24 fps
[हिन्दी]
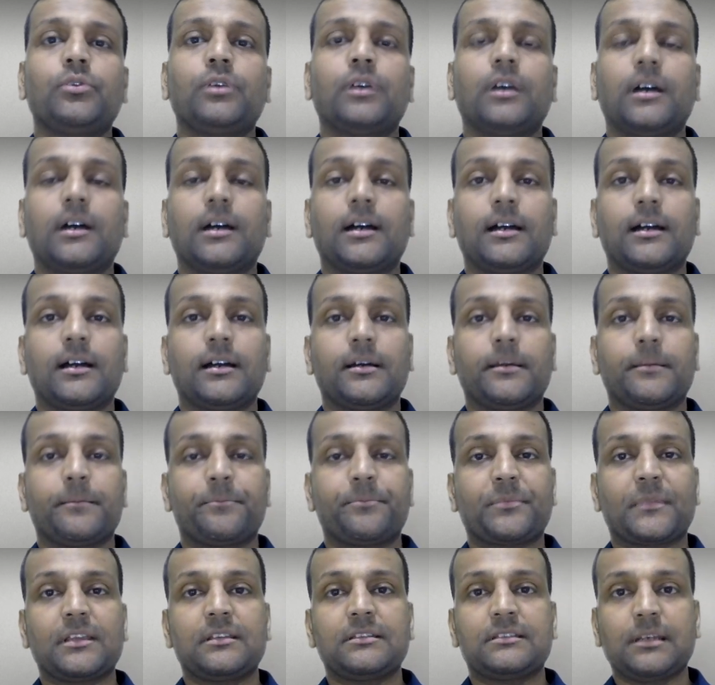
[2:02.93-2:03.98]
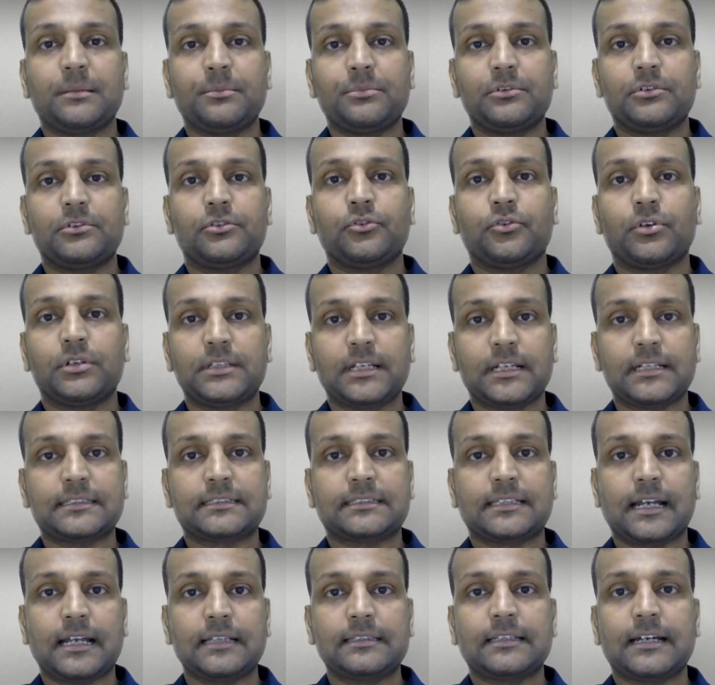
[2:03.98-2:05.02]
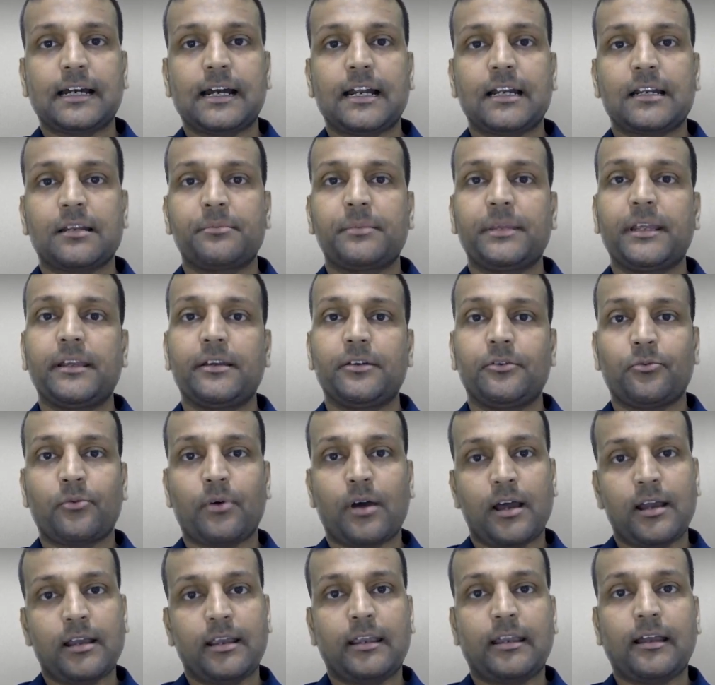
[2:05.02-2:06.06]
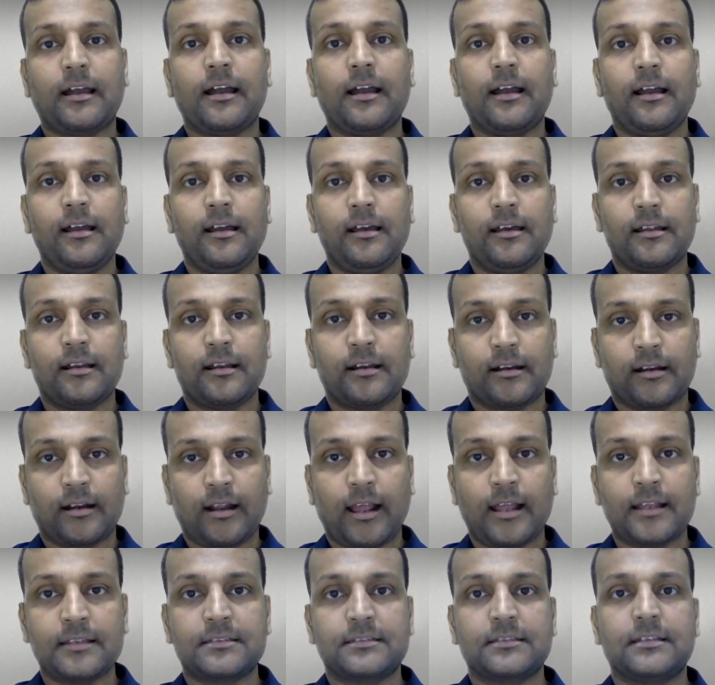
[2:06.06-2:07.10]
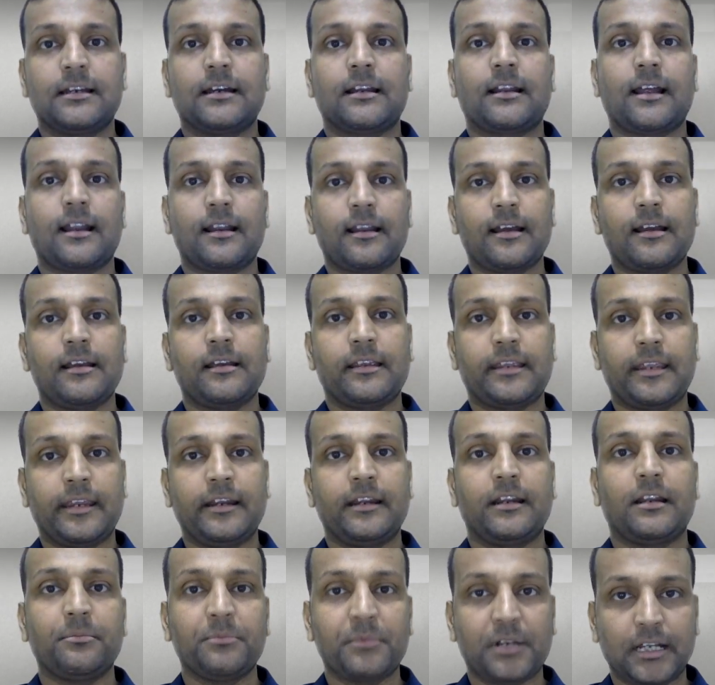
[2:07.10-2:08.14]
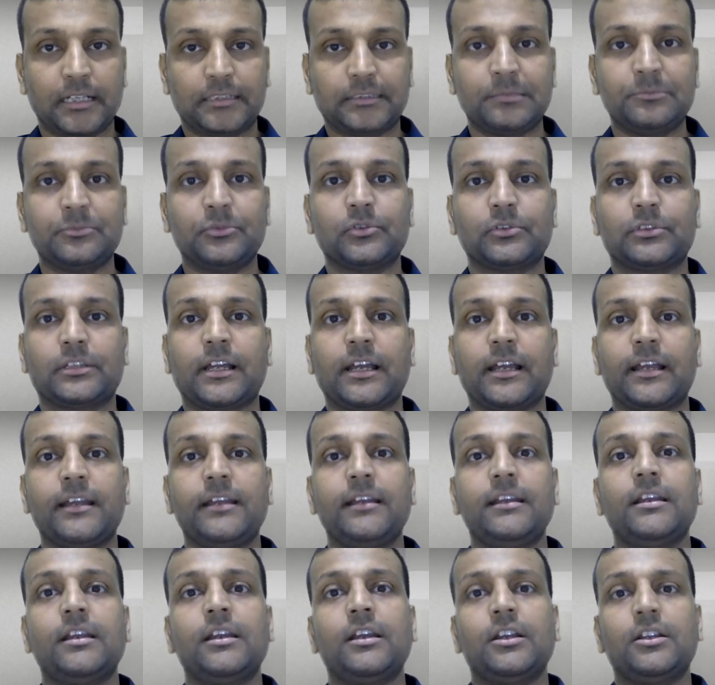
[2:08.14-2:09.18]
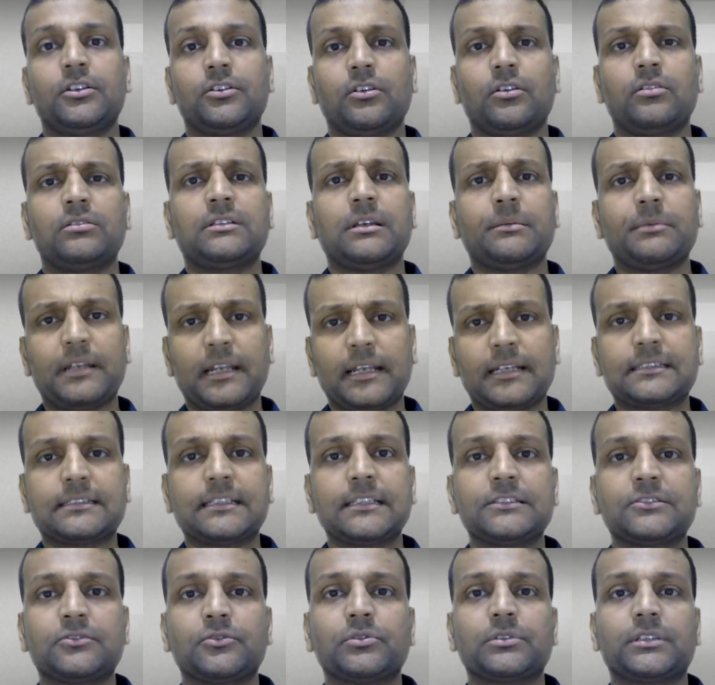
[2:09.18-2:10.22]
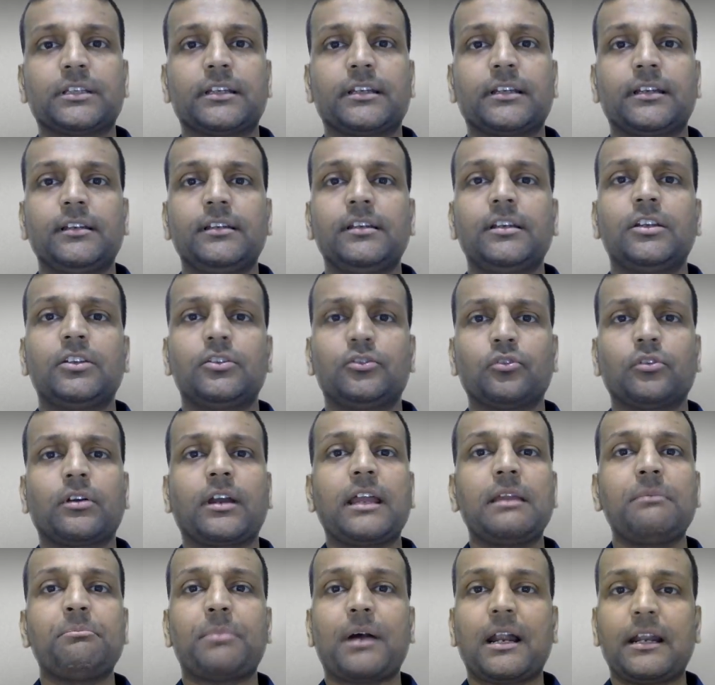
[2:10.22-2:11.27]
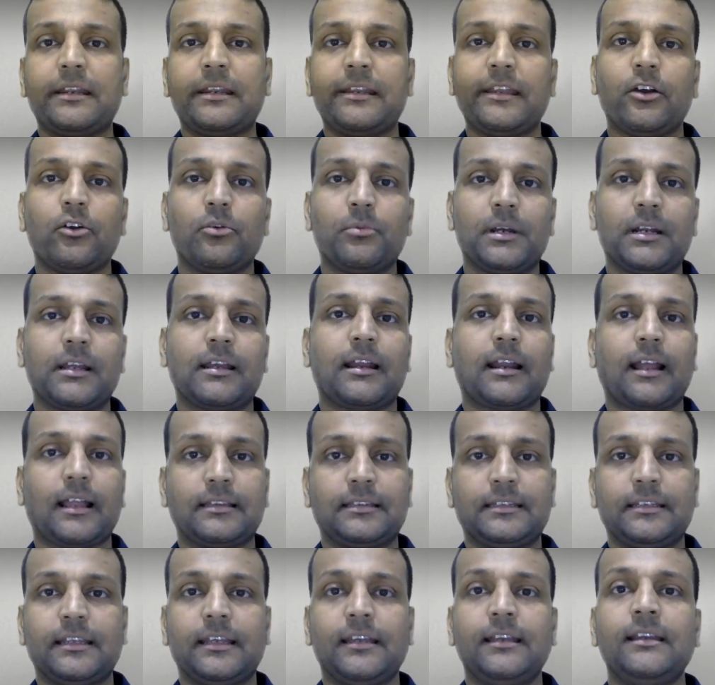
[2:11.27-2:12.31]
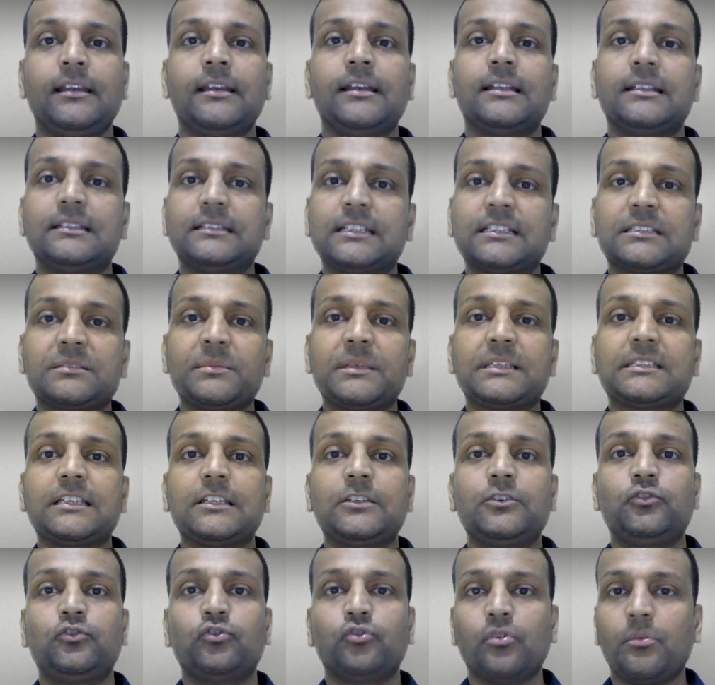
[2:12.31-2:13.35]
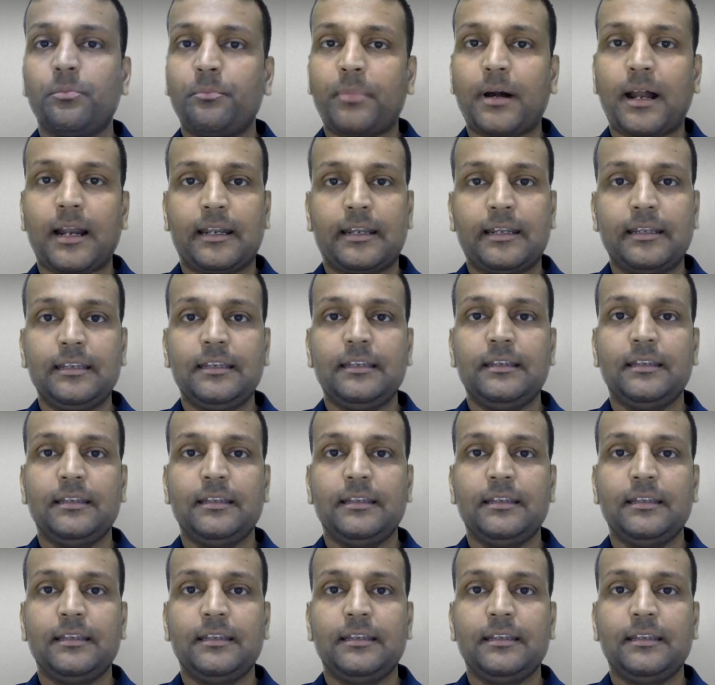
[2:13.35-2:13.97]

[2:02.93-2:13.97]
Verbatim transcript: जब 2007-8 में वहाँ का राजघराना किंगडम ख़त्म होता है जब इलेक्शंस होते हैं तो कई पार्टियां उभर कर आती हैं जिसमें से दो पार्टी